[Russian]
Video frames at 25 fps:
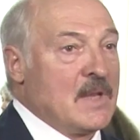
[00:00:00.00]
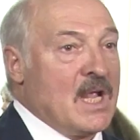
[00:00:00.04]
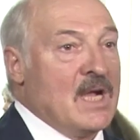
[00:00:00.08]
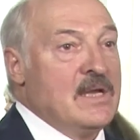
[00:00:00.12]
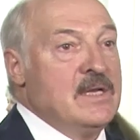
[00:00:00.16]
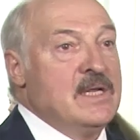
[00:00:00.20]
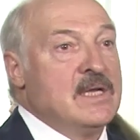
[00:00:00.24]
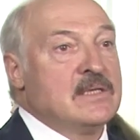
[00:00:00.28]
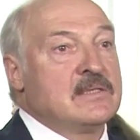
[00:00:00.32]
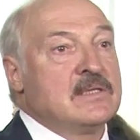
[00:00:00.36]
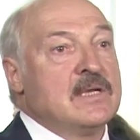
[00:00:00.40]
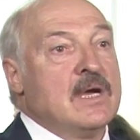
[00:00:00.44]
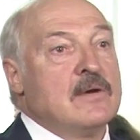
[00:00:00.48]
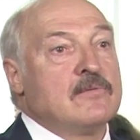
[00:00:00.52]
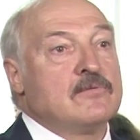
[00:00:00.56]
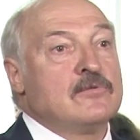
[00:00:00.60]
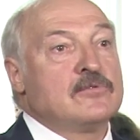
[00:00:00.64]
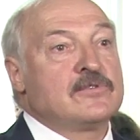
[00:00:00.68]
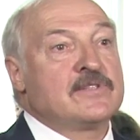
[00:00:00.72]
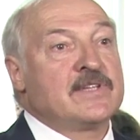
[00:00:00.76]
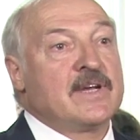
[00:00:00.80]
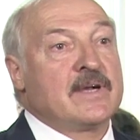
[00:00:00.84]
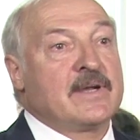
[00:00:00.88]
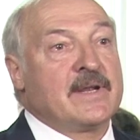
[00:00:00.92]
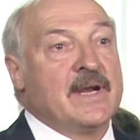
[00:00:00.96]
Конец
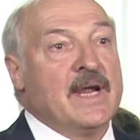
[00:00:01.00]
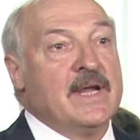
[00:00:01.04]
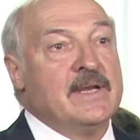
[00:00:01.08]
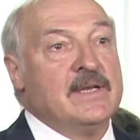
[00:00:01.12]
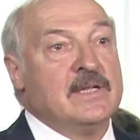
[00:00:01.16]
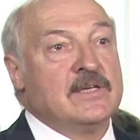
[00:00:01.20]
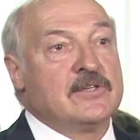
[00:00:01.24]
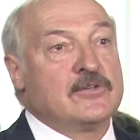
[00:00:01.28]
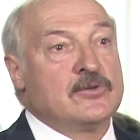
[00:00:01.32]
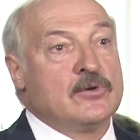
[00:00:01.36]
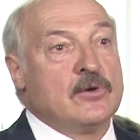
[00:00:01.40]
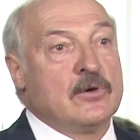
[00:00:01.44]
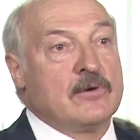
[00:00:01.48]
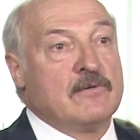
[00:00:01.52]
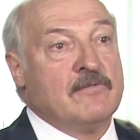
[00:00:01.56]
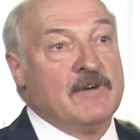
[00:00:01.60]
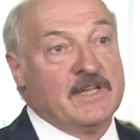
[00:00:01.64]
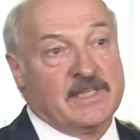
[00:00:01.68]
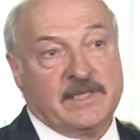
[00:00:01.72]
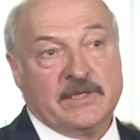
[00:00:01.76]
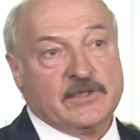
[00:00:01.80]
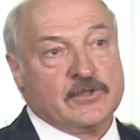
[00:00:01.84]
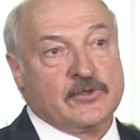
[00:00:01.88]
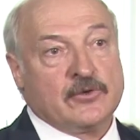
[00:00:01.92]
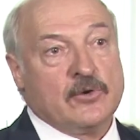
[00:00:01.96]
августа, крайний срок. В
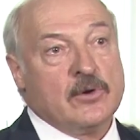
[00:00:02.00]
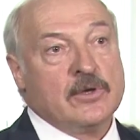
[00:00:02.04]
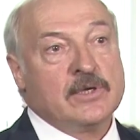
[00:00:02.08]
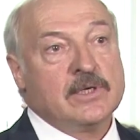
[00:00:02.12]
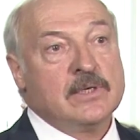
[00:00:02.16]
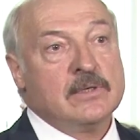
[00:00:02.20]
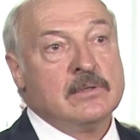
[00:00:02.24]
Но эти сроки...